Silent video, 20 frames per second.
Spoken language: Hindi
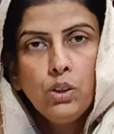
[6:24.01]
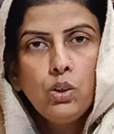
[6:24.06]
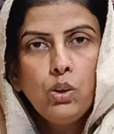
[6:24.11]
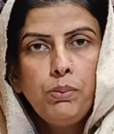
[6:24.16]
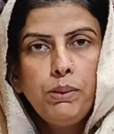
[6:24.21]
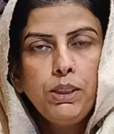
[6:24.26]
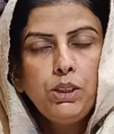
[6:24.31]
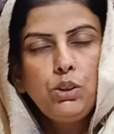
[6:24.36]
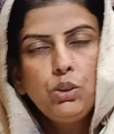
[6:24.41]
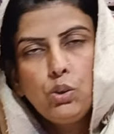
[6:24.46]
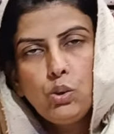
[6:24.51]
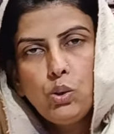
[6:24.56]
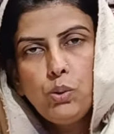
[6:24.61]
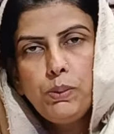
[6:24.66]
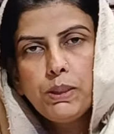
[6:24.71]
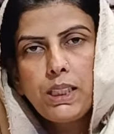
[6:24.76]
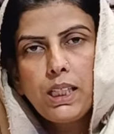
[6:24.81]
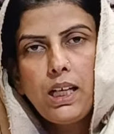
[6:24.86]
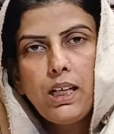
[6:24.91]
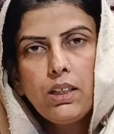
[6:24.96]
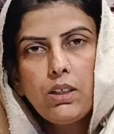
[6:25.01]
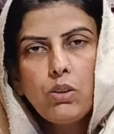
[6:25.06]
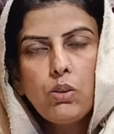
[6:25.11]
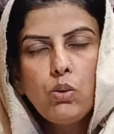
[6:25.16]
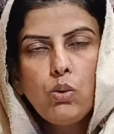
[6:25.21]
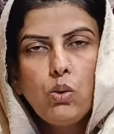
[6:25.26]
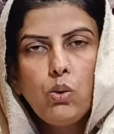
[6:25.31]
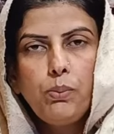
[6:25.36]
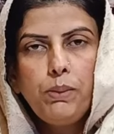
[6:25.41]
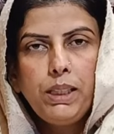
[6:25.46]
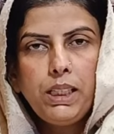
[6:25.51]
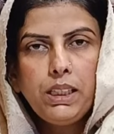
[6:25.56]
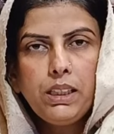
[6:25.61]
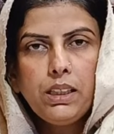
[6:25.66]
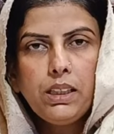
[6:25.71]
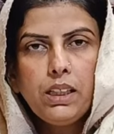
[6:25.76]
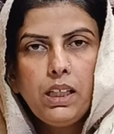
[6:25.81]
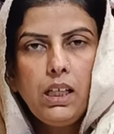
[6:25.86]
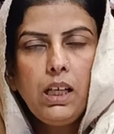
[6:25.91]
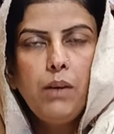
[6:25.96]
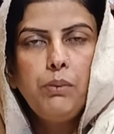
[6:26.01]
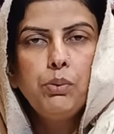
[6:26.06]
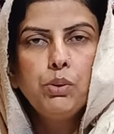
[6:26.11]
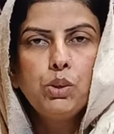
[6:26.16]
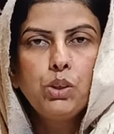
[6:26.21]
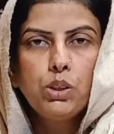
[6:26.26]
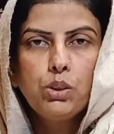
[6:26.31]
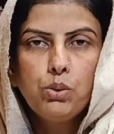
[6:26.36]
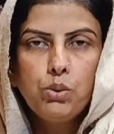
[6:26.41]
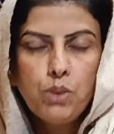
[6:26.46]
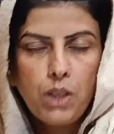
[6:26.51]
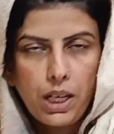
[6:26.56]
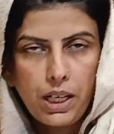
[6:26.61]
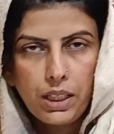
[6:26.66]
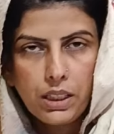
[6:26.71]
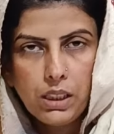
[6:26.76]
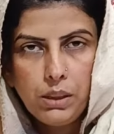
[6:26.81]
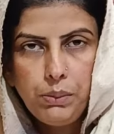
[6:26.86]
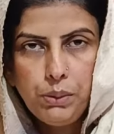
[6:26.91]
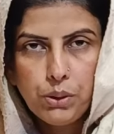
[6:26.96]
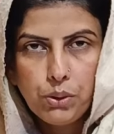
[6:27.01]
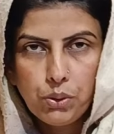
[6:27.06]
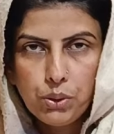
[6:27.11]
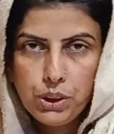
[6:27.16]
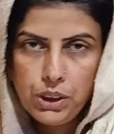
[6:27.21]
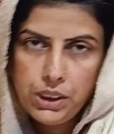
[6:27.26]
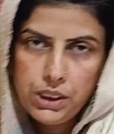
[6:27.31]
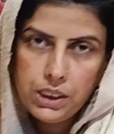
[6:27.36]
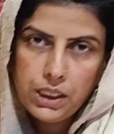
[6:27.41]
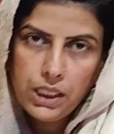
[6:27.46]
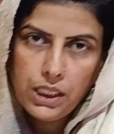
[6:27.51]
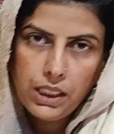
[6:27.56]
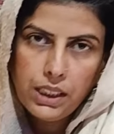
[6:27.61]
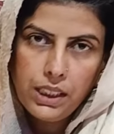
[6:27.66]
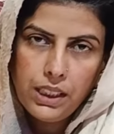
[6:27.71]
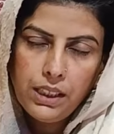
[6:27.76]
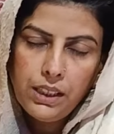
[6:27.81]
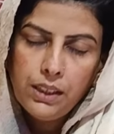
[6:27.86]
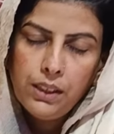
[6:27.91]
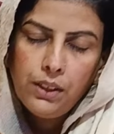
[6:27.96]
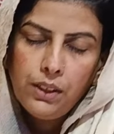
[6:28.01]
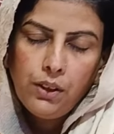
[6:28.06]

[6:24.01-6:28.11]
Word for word: तो भाई ज़रूर बताया करो कमेंट करके हम उसने सुधारण की भी कोशिश करेंगे